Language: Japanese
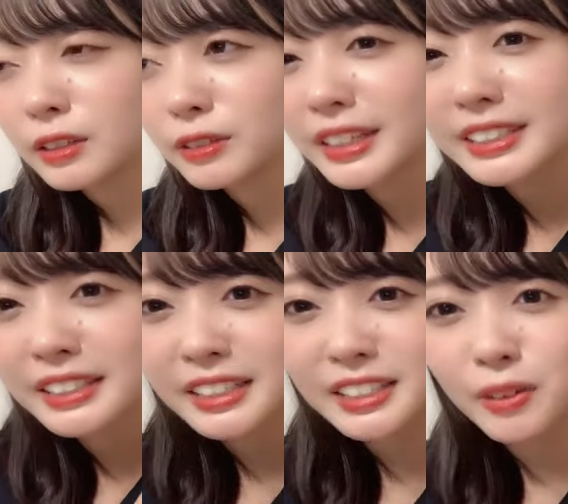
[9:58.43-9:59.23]
受
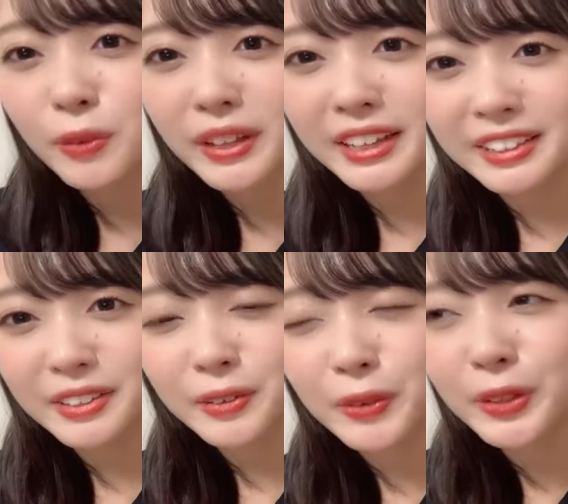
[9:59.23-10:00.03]
付してこないって
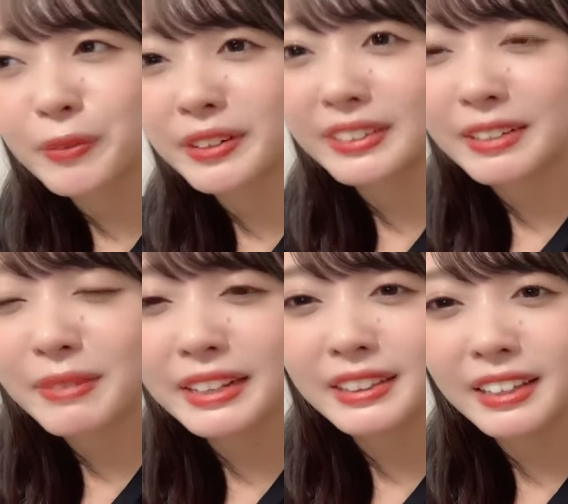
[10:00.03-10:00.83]
いう人もいるから
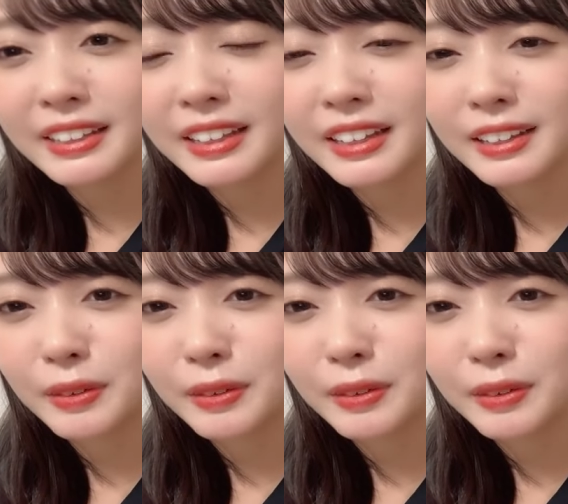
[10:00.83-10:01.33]
待ってて